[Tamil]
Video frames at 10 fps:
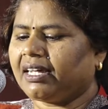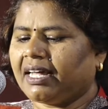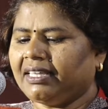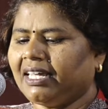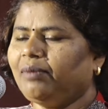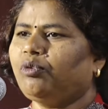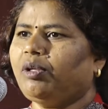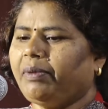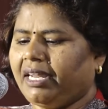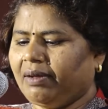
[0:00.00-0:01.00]
கதைகள்
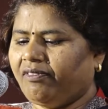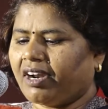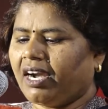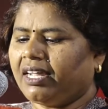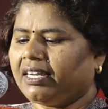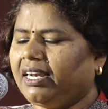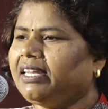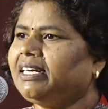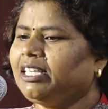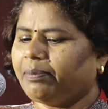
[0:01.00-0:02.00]
மூலமே நம் வரலாறுகள்
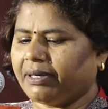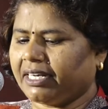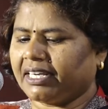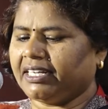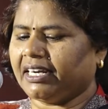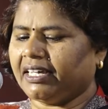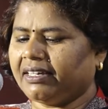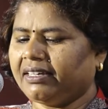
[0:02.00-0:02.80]
எழுதப்பட்டிருக்கின்றன